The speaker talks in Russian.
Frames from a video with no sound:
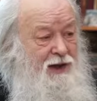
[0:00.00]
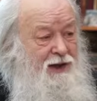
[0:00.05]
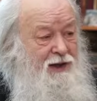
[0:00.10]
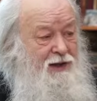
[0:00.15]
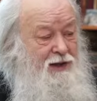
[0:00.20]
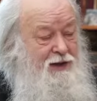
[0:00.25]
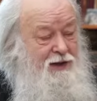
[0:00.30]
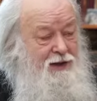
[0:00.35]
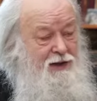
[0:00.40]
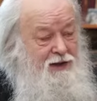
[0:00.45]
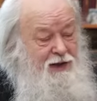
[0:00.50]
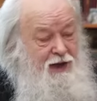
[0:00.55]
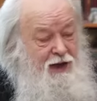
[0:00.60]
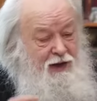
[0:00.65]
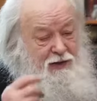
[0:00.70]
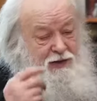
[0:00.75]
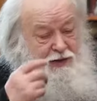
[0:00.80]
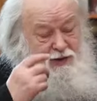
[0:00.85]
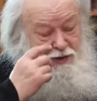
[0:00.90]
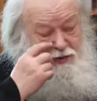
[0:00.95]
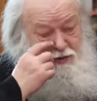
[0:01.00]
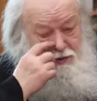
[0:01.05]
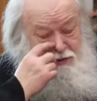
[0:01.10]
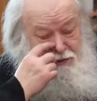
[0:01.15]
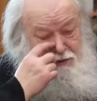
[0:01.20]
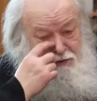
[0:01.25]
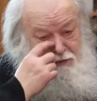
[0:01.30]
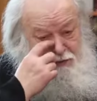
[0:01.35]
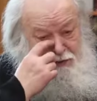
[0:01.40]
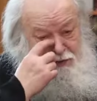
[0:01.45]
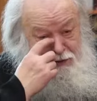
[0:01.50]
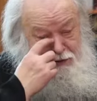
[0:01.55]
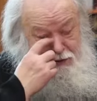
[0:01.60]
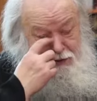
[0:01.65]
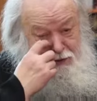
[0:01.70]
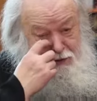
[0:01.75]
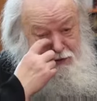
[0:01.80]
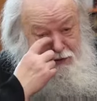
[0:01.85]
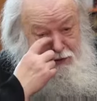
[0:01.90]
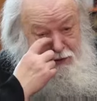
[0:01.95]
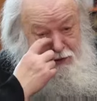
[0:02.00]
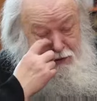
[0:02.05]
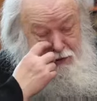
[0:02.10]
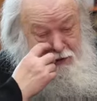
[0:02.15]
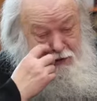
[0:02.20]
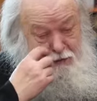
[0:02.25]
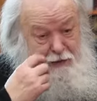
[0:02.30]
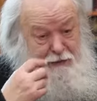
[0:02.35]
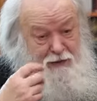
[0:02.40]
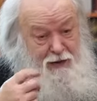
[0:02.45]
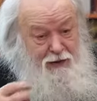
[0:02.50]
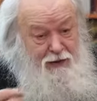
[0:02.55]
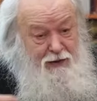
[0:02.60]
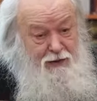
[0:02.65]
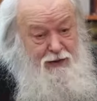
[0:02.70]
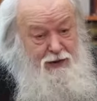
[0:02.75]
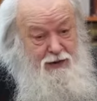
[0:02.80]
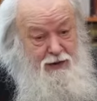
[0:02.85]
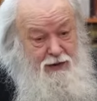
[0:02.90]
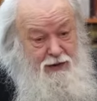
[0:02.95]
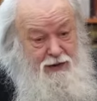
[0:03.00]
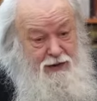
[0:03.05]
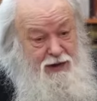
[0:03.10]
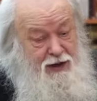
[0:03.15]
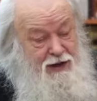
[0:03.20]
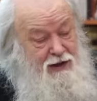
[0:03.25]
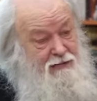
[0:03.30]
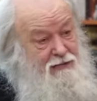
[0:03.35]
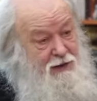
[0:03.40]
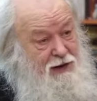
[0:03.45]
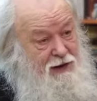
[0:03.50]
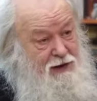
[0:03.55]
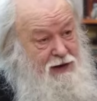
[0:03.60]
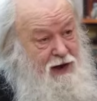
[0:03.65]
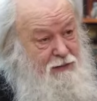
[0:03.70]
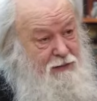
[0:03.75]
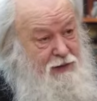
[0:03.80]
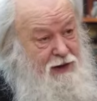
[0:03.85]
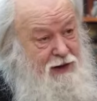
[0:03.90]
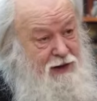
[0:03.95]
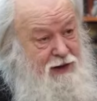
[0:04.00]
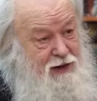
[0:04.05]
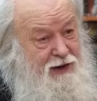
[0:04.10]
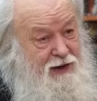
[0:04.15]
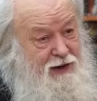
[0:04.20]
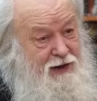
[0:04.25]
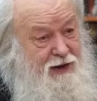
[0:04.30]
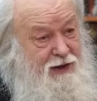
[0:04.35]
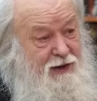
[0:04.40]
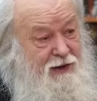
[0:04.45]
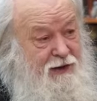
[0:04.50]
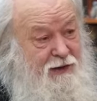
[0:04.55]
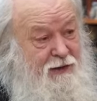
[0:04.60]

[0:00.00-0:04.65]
и считают, что вот если он исповедовался, то есть назвал как грехи,